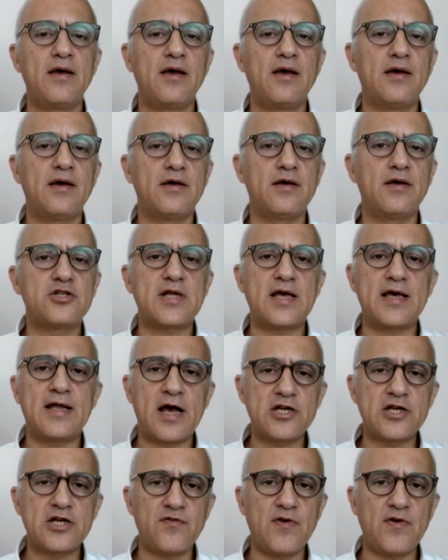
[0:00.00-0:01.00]
e, işte
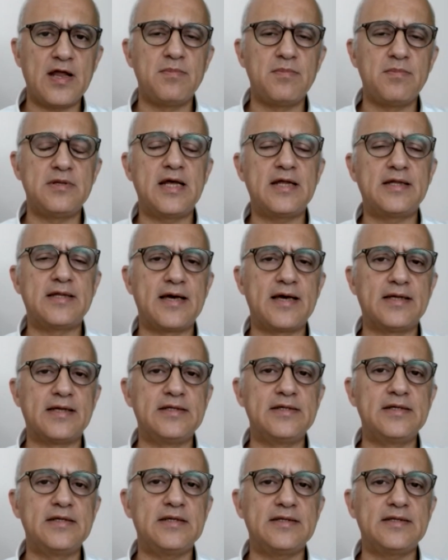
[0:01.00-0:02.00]
enerji verimine
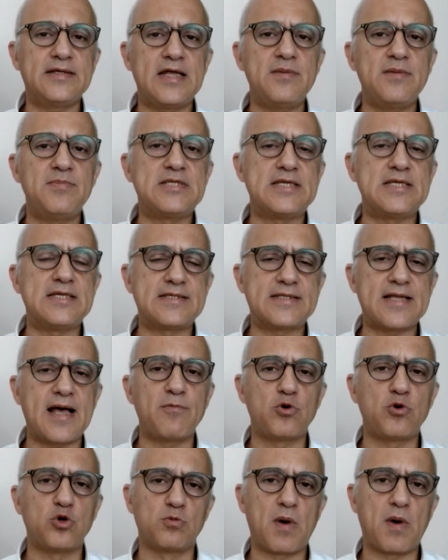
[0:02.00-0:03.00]
dayalı yeni bir
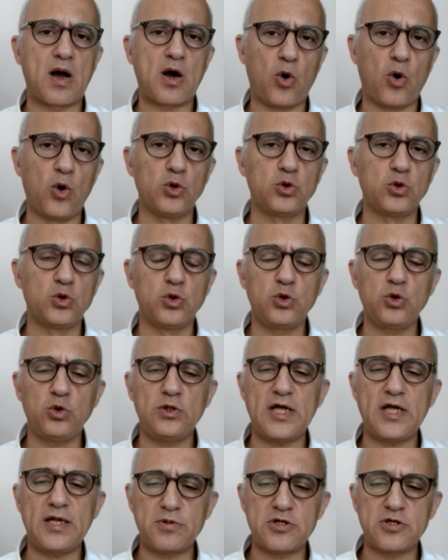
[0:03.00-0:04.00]
sistem kurmak
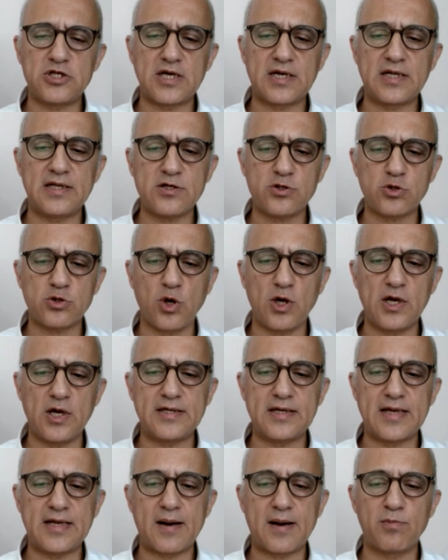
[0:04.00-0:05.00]
olduğunu net bir şekilde
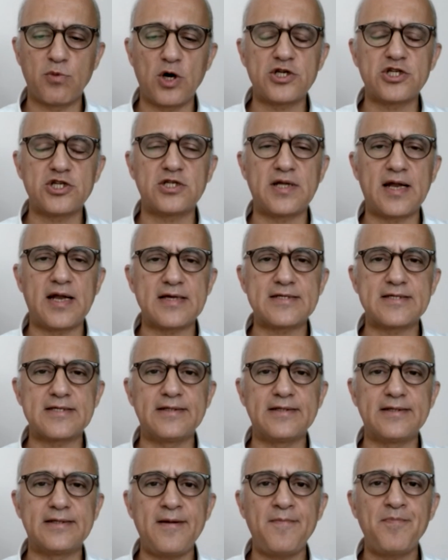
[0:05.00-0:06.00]
söylediler. Bu açıdan
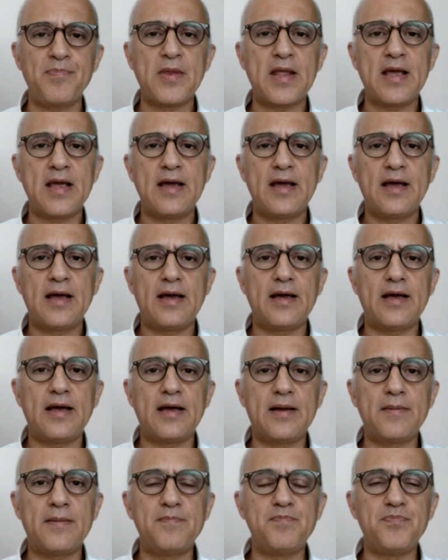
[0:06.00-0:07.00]
aslında
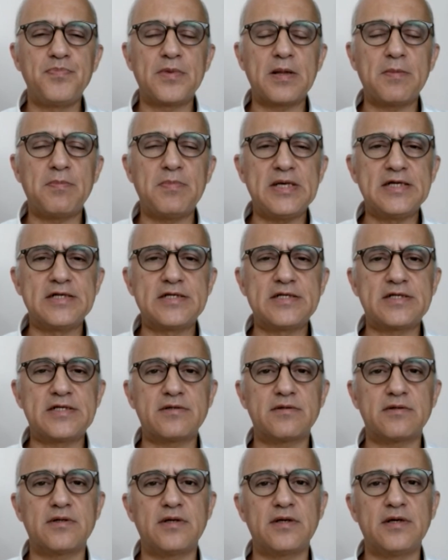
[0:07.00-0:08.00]
e,
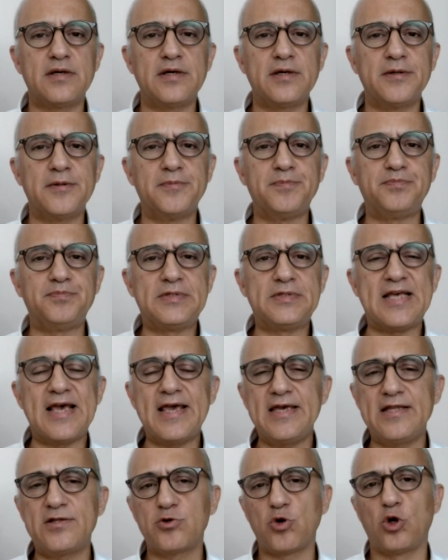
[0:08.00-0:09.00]
bir e,
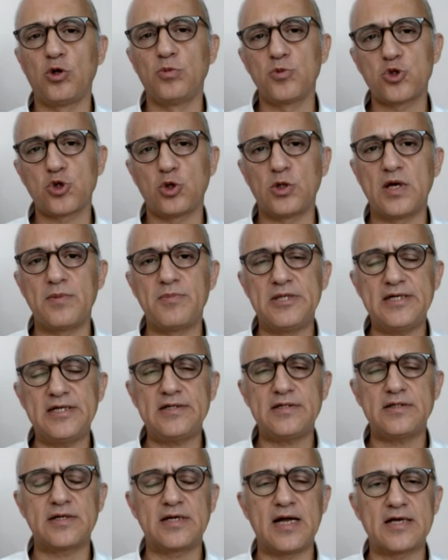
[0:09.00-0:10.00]
teyit olmuş
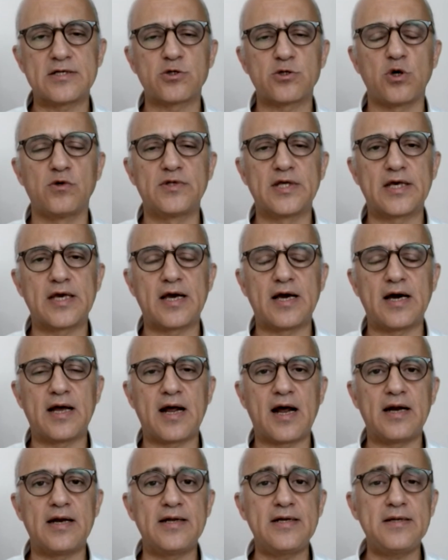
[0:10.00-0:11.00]
olabilir Glasgow'daki
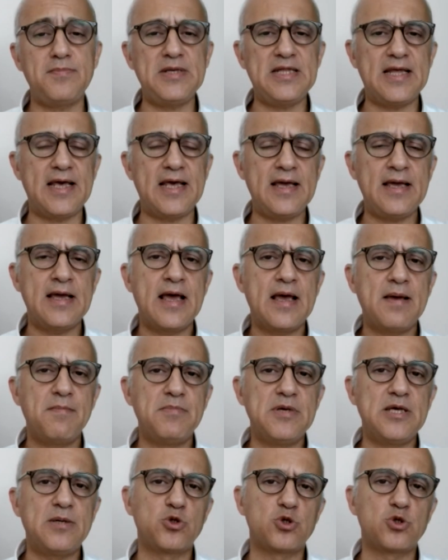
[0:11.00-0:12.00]
kararları. Bir de
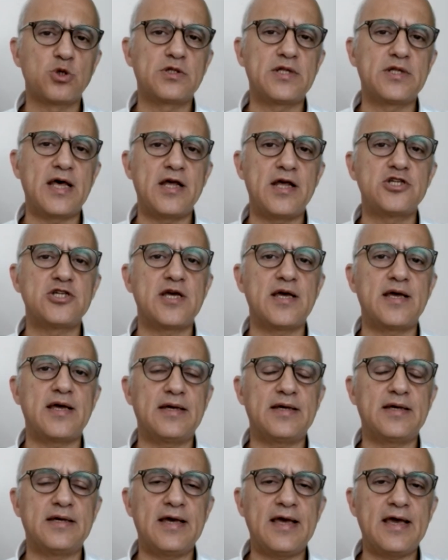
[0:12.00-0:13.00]
1,5
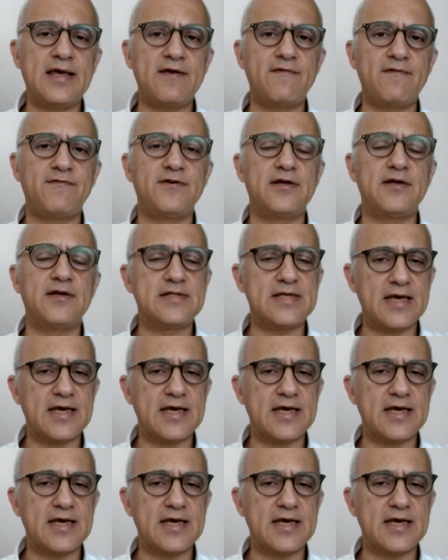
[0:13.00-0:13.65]
derece e, hedefi